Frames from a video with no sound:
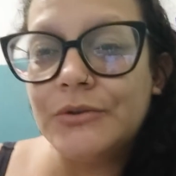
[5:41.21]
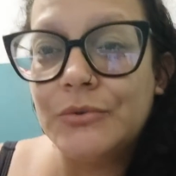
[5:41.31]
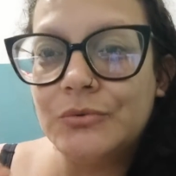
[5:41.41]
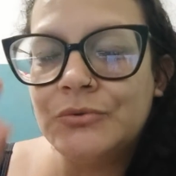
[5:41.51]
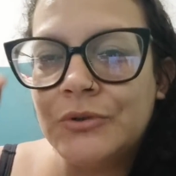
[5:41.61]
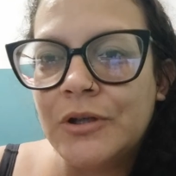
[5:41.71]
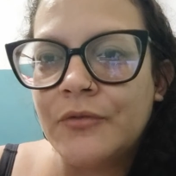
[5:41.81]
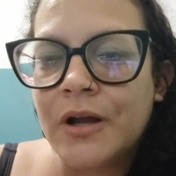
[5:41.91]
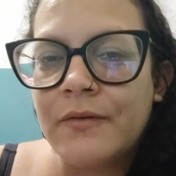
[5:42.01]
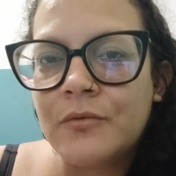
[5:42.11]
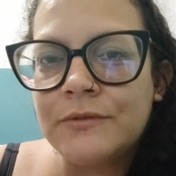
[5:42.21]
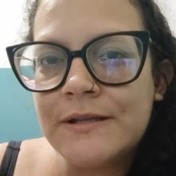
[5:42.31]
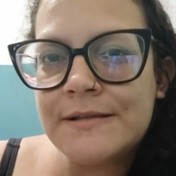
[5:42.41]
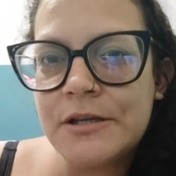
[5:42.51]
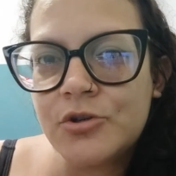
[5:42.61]
tudo que eu ficava com
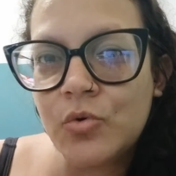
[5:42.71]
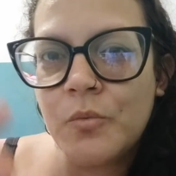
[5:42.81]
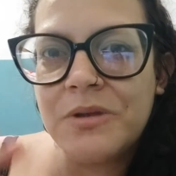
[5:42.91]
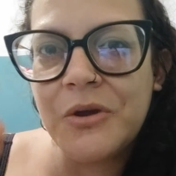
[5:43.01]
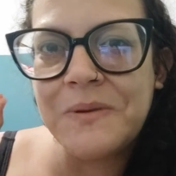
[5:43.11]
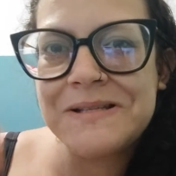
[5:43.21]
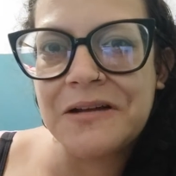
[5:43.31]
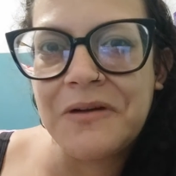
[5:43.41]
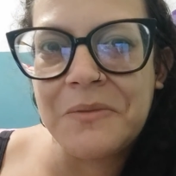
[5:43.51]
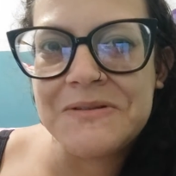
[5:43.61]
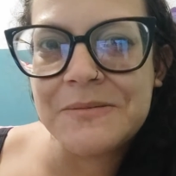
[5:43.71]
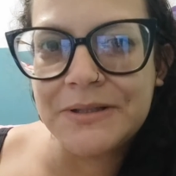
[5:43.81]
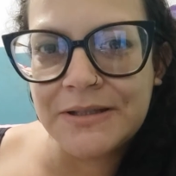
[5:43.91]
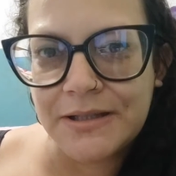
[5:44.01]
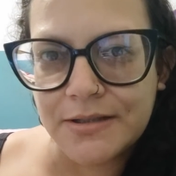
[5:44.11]
desejo eu comia, eu passava mal a semana
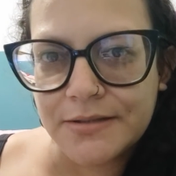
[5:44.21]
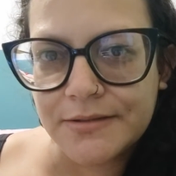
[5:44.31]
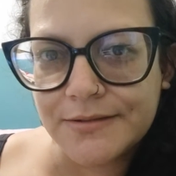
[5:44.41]
inteira.